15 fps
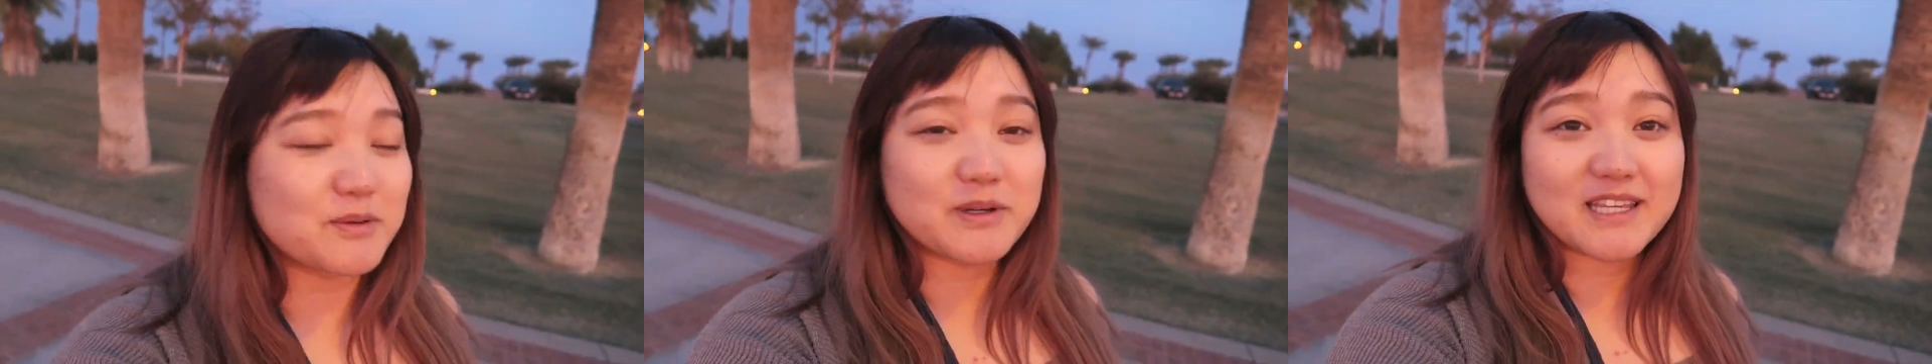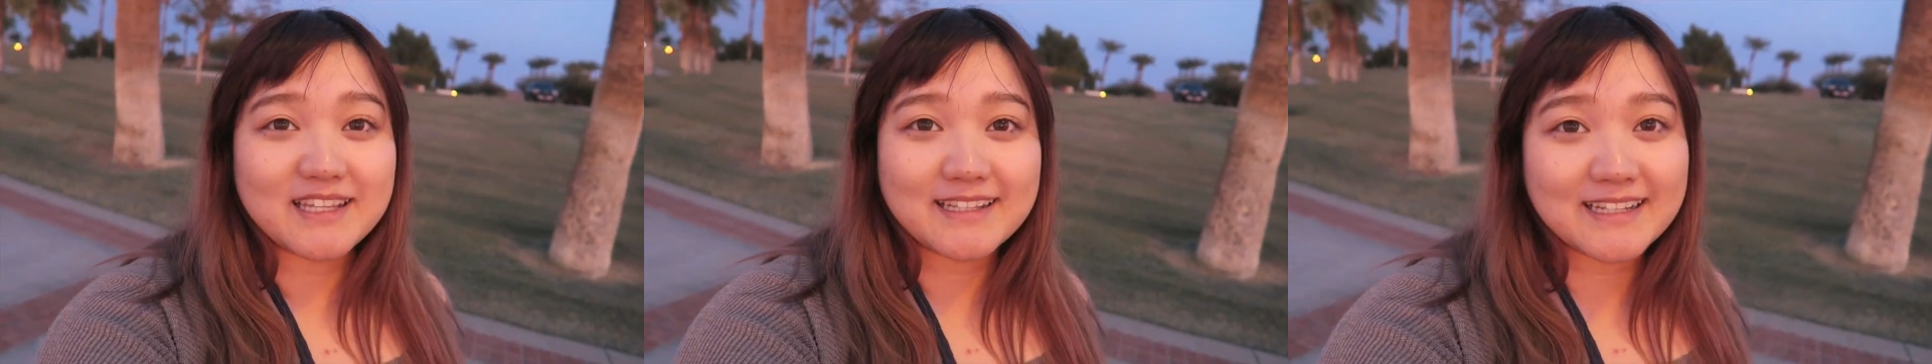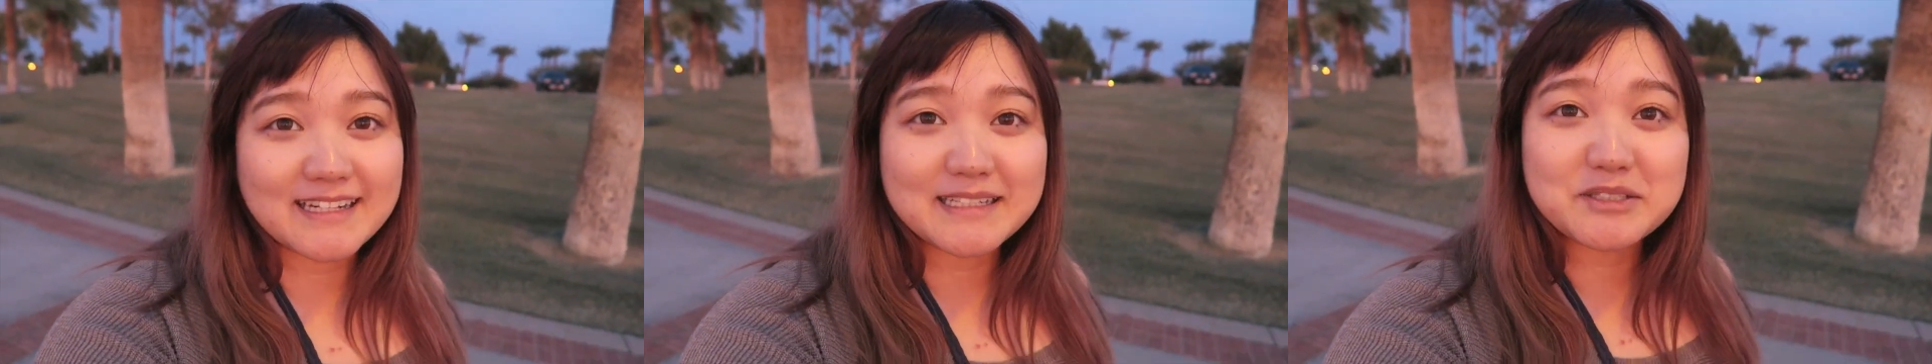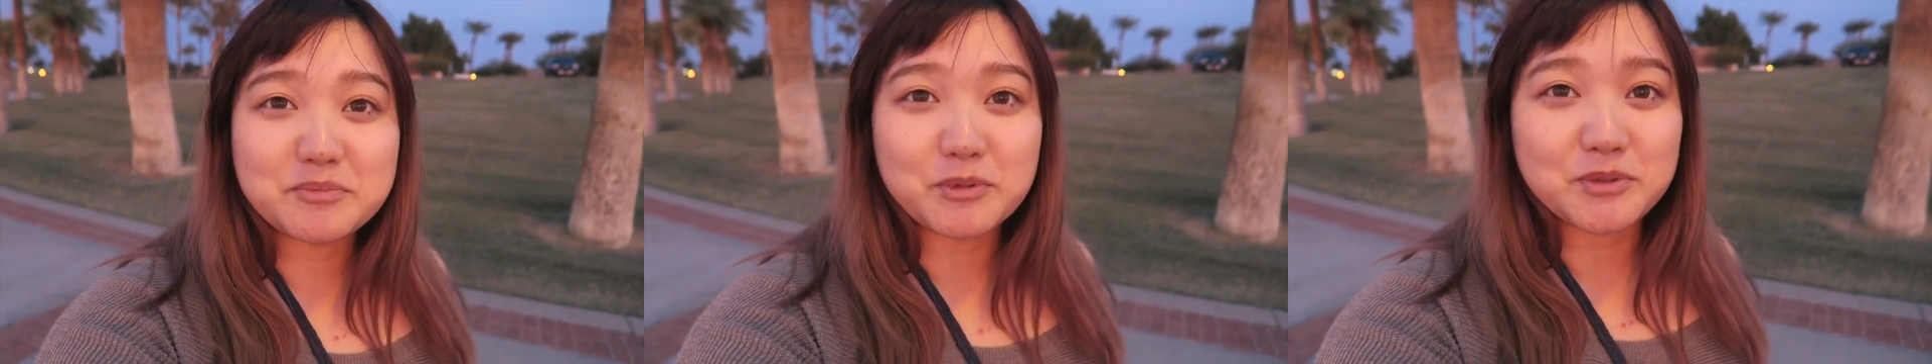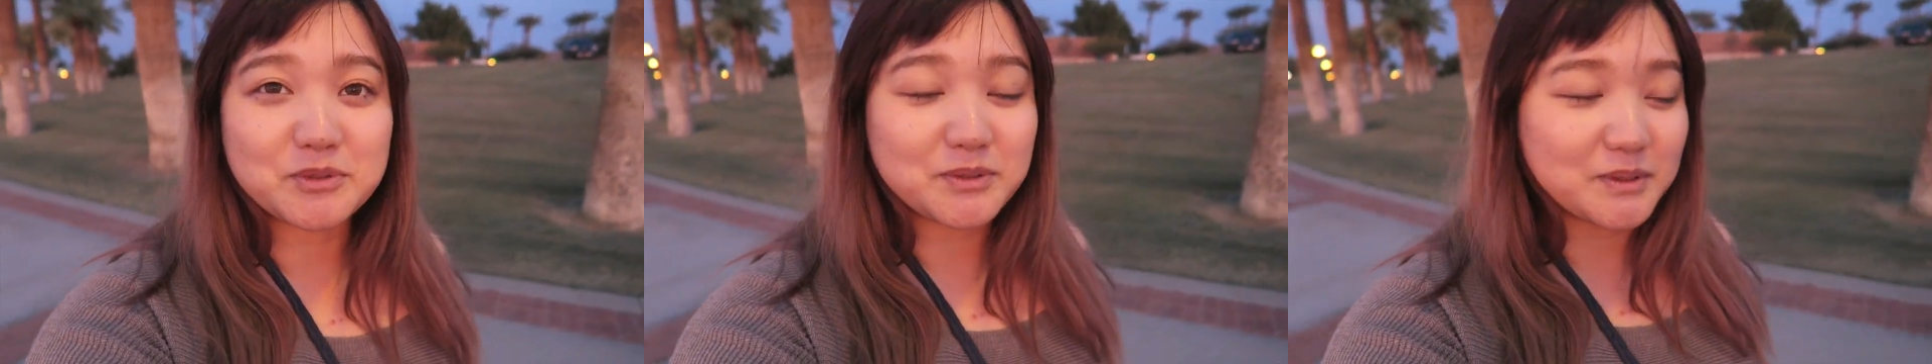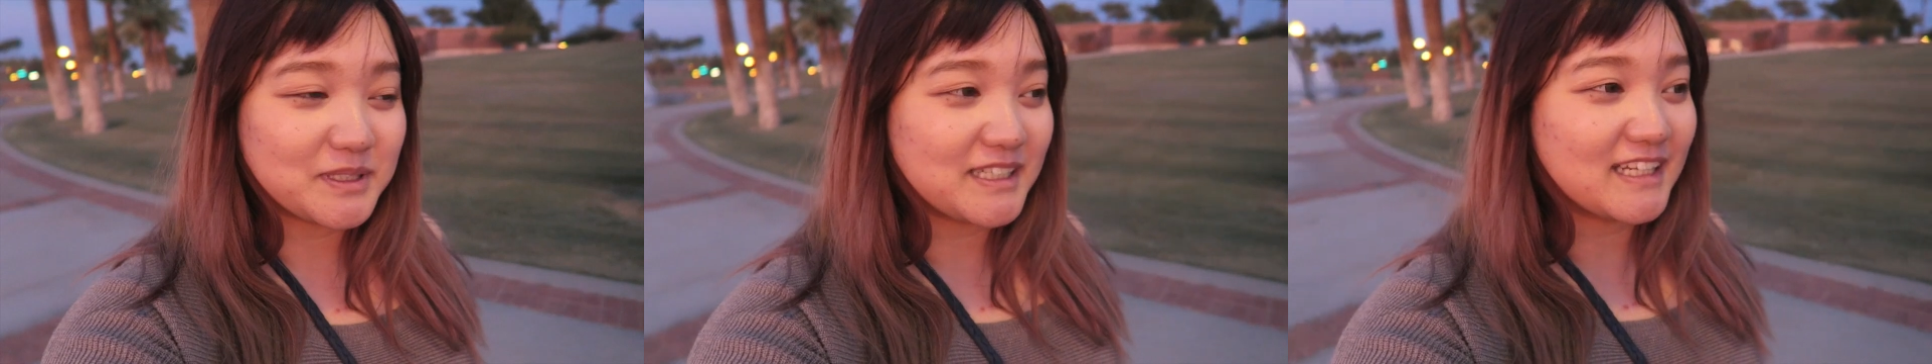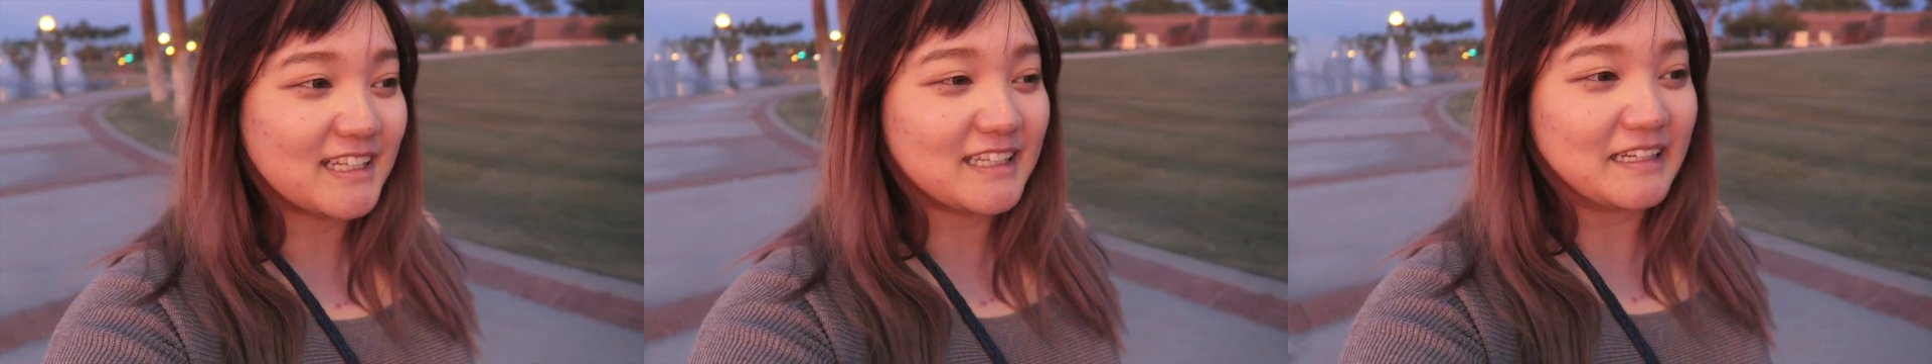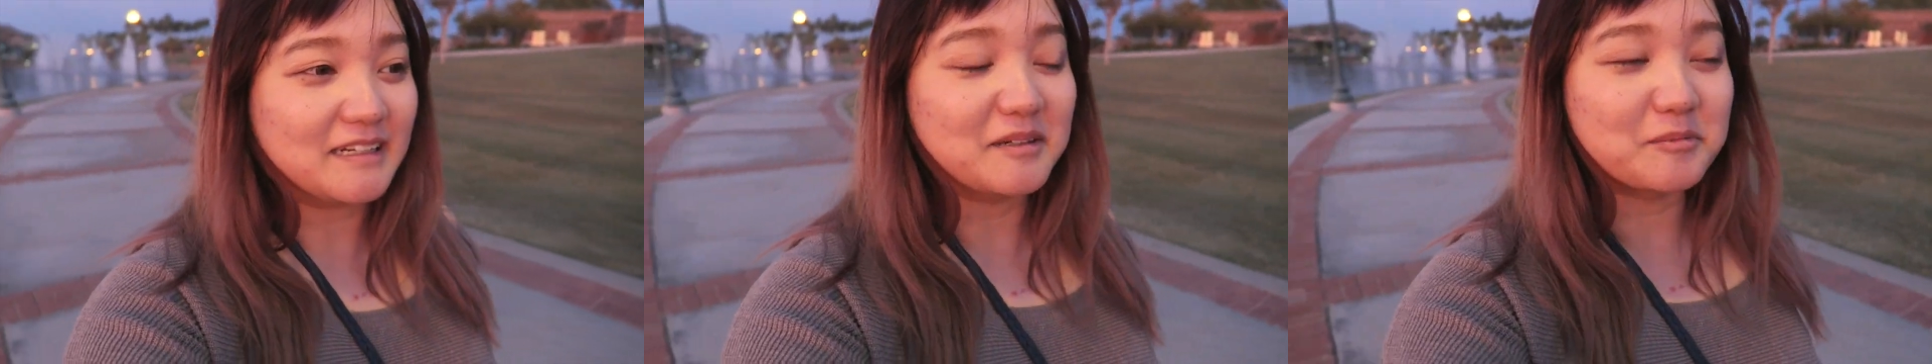のお気に入りスポットに
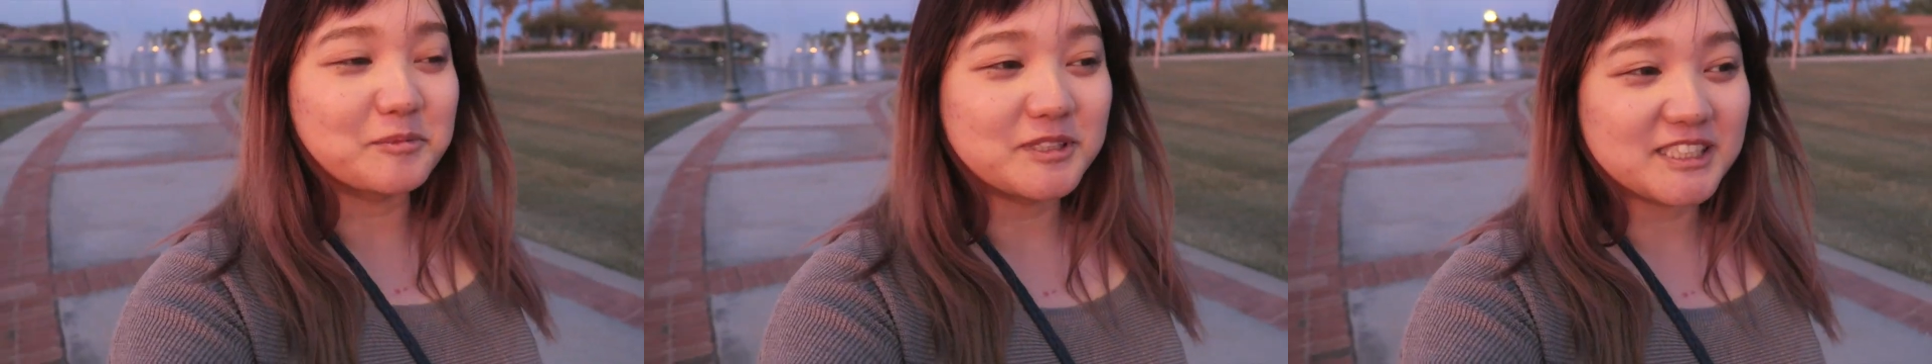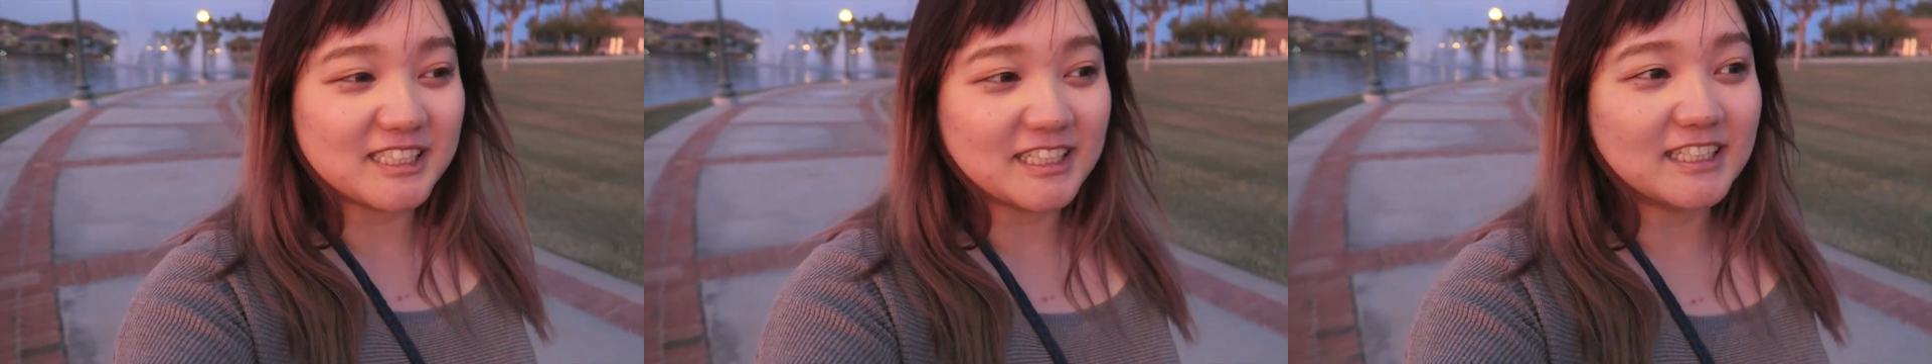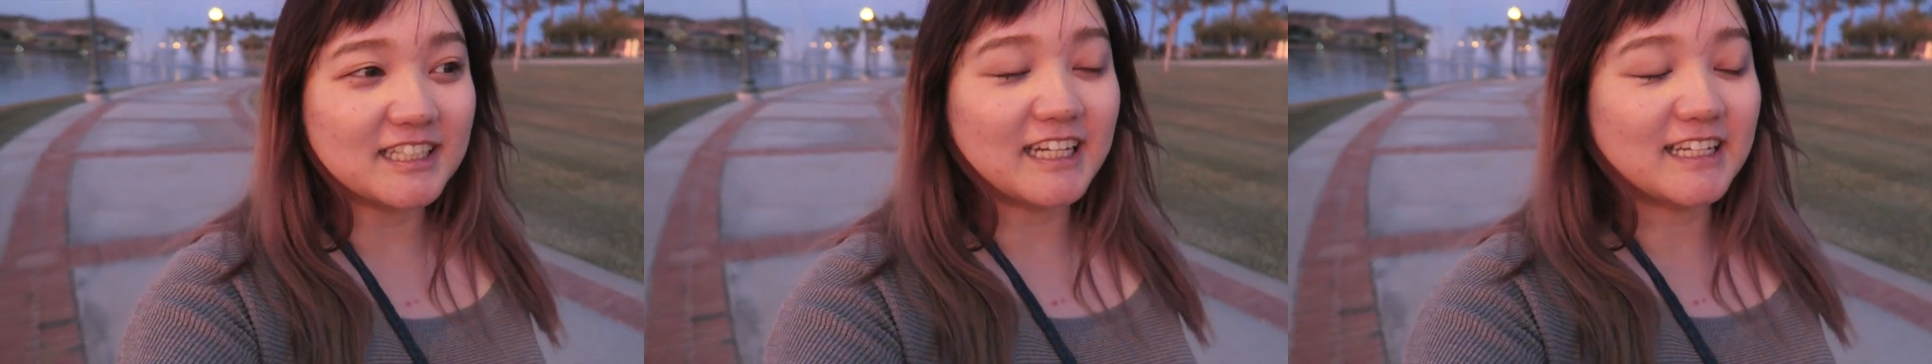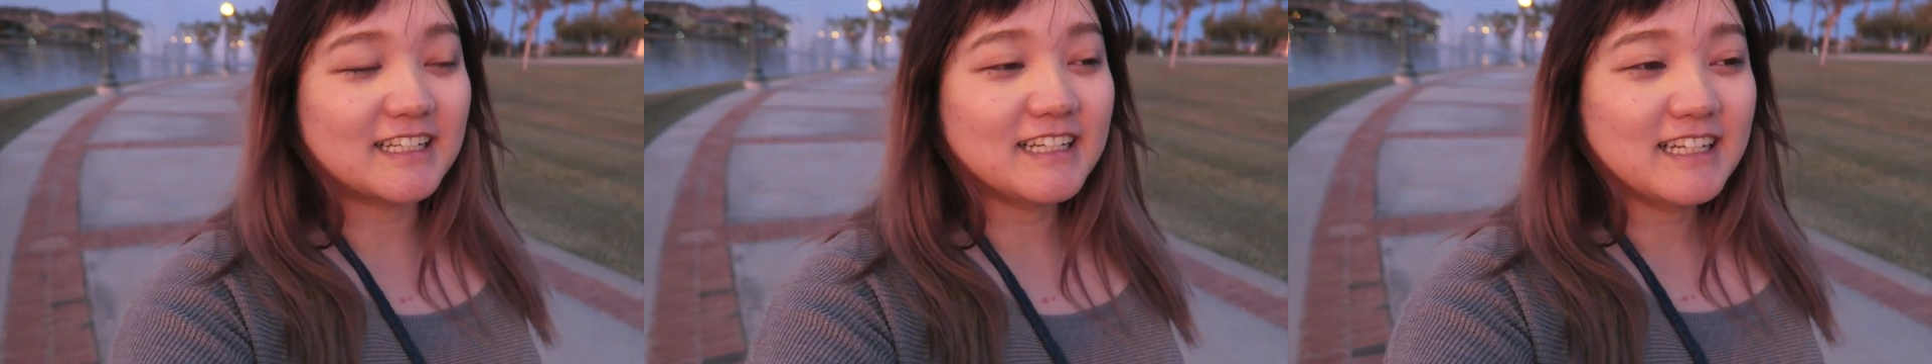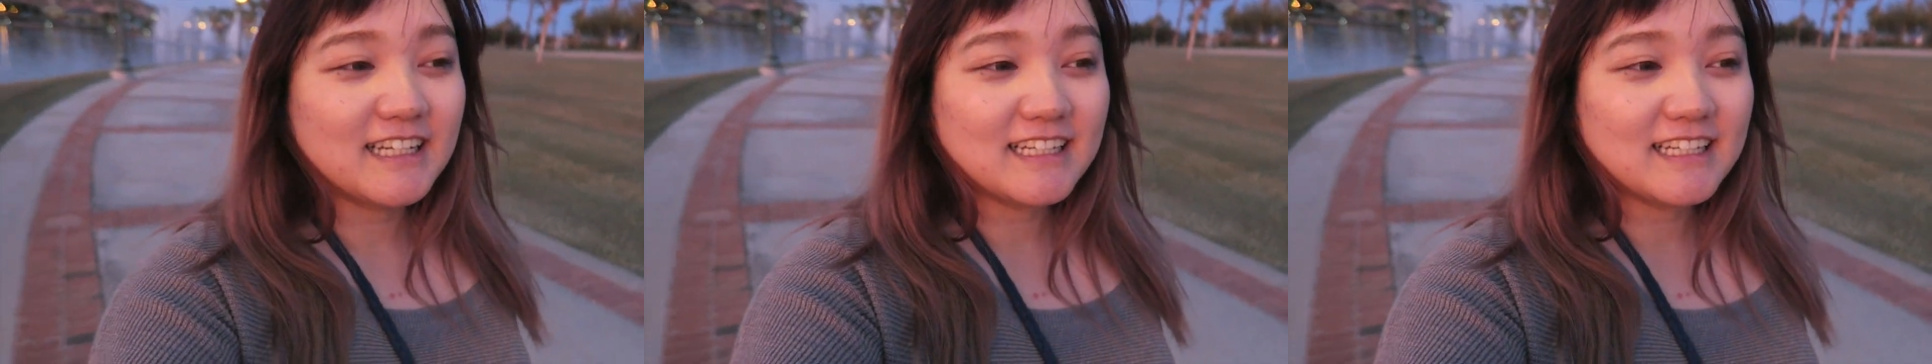なったかもしれない。